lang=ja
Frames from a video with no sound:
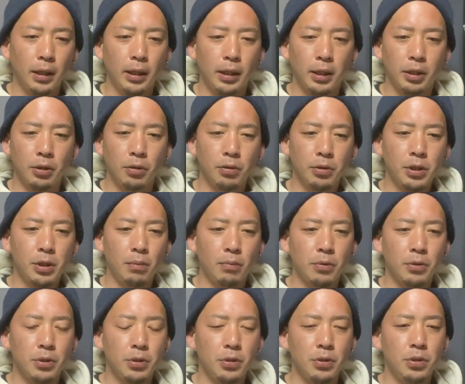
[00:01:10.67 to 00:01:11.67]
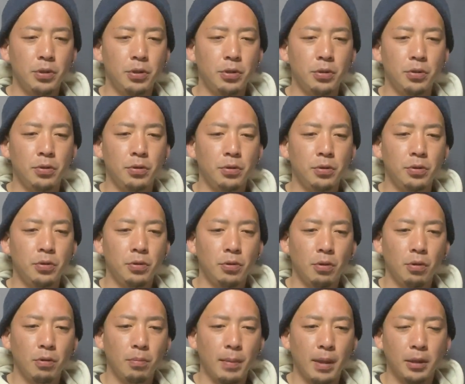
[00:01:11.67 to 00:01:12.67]
えどうしても水中
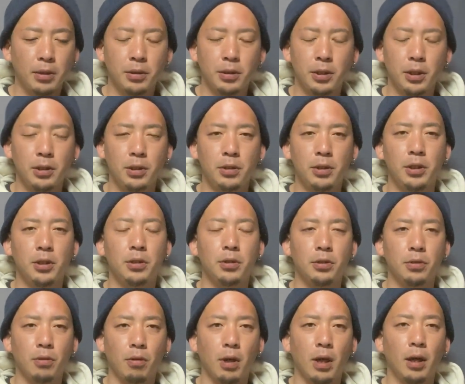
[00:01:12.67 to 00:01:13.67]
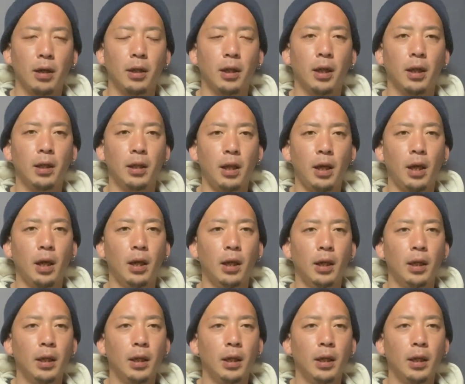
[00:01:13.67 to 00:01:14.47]
の、ま屈折率の関係で、